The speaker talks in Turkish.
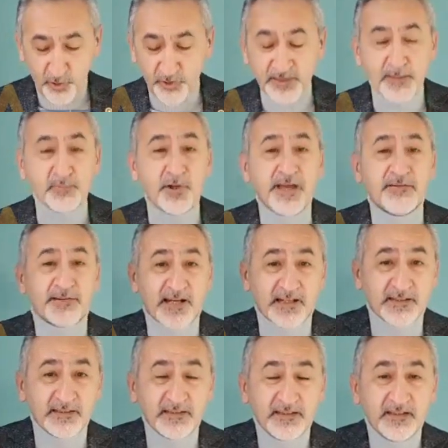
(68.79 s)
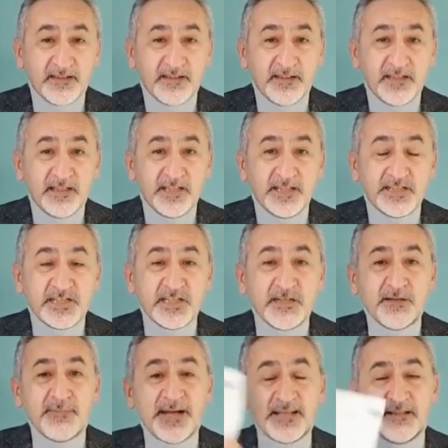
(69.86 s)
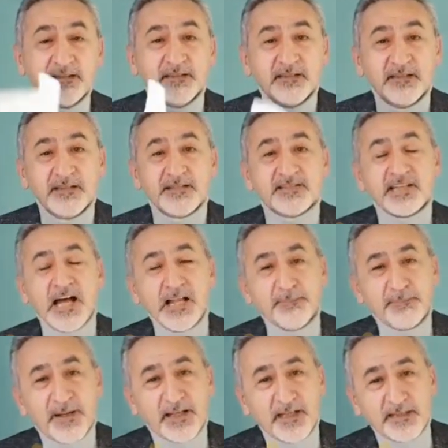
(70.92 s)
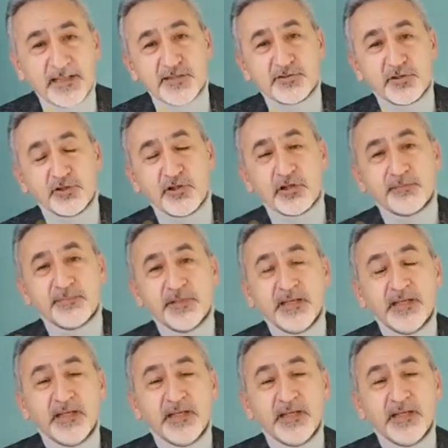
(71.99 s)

O da bu evrak. Şimdi ben Sağlık Bakanı'na soruyorum.